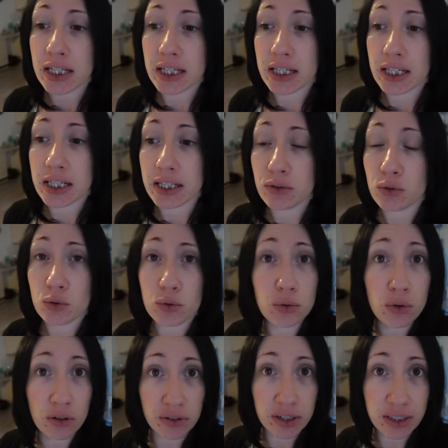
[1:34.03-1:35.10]
Et du
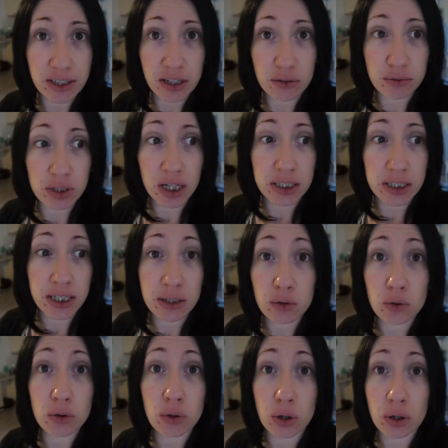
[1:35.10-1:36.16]
coup, en fait, elle voulait un
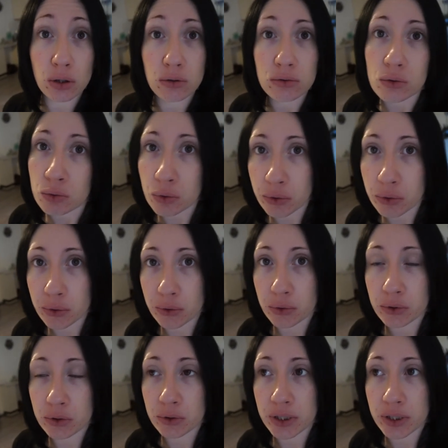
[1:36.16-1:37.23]
gâteau LOL. Donc,
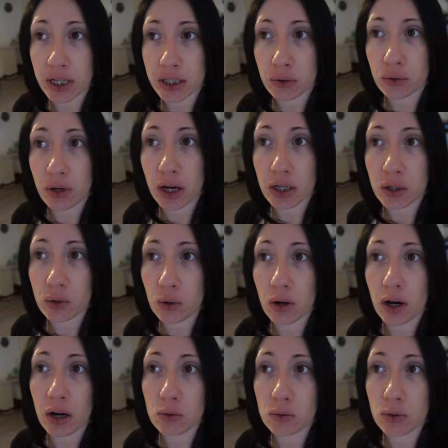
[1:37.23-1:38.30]
il n'y a que à
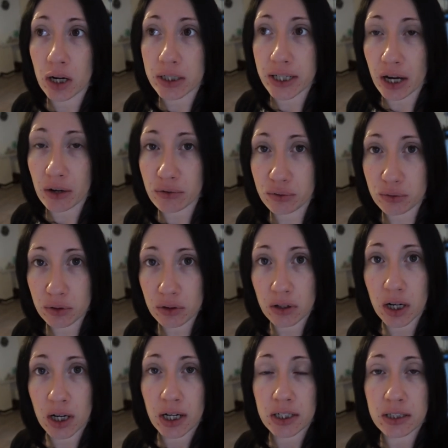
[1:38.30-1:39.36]
Cora ou à Carrefour
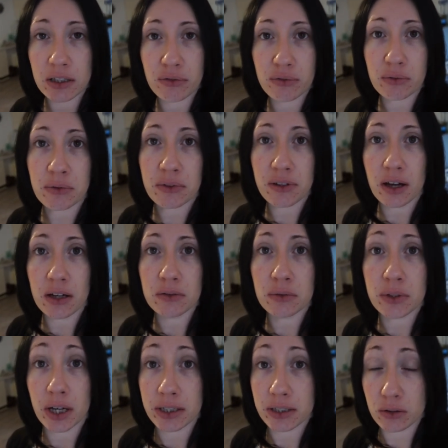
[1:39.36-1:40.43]
font ça.
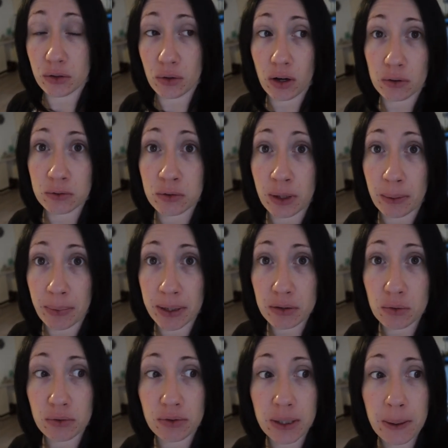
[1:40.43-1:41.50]
Donc à coran on n'a pas
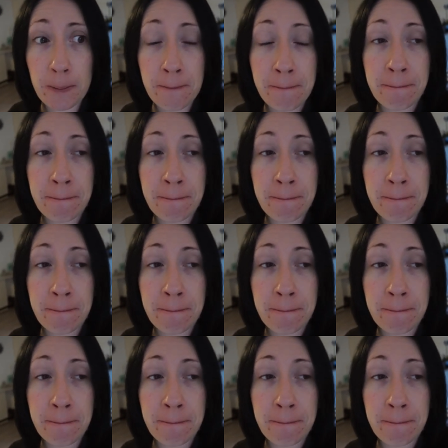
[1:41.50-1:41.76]
trouvé.